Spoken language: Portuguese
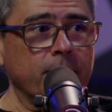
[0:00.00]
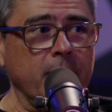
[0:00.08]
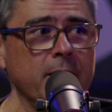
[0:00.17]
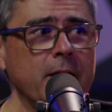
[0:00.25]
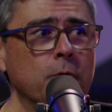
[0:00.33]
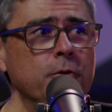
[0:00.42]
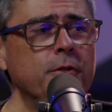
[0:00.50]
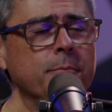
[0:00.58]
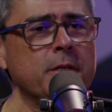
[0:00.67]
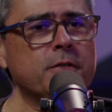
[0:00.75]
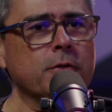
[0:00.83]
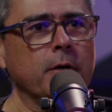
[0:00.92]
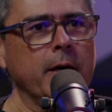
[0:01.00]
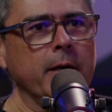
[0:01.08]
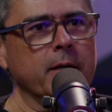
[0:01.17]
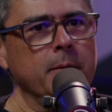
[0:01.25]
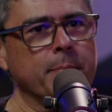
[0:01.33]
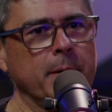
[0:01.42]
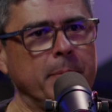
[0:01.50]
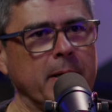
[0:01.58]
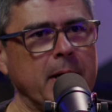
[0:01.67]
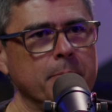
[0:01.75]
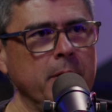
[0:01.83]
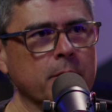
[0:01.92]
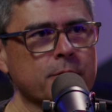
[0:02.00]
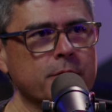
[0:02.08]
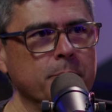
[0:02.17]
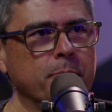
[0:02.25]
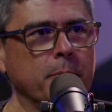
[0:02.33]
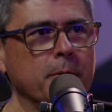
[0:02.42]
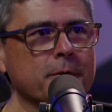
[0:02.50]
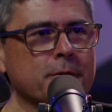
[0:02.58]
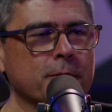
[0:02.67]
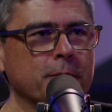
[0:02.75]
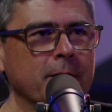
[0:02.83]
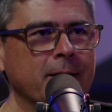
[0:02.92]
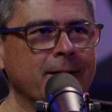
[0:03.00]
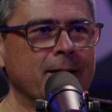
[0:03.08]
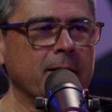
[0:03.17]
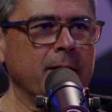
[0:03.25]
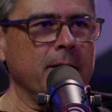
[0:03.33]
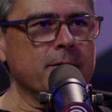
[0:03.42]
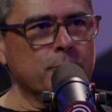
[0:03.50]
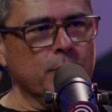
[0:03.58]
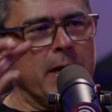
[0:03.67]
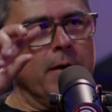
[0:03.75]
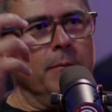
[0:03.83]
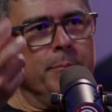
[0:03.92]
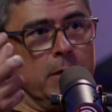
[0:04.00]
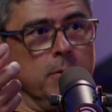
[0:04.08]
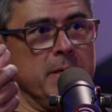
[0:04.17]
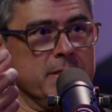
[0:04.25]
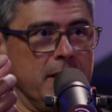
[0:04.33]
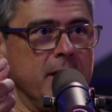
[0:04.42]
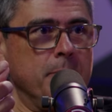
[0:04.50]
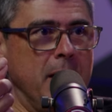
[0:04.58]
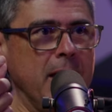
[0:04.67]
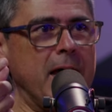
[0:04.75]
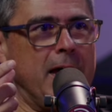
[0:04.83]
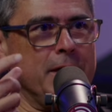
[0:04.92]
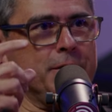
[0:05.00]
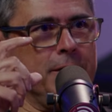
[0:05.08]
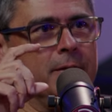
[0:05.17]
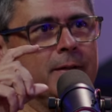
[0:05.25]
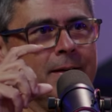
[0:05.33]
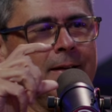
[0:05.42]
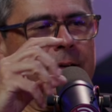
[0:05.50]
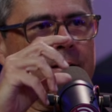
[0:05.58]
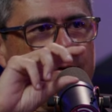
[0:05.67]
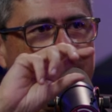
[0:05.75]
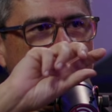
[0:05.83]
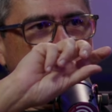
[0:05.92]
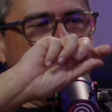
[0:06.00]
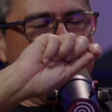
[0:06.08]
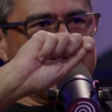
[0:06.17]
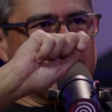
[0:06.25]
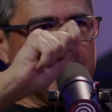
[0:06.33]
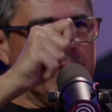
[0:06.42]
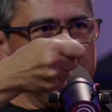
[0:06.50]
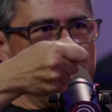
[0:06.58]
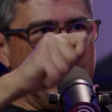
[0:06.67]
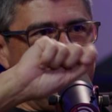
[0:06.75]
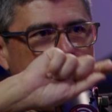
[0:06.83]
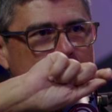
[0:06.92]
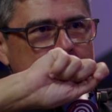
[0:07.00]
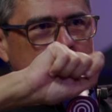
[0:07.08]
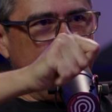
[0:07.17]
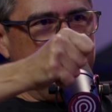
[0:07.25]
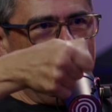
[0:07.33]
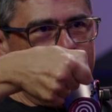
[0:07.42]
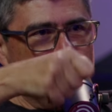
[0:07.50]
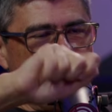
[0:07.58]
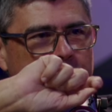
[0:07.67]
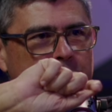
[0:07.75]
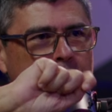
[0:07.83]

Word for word: E a última história é que, para pagar menos imposto, eles mudaram para começar a embalagem, né? Que não é mais aquela embalagem. É, agora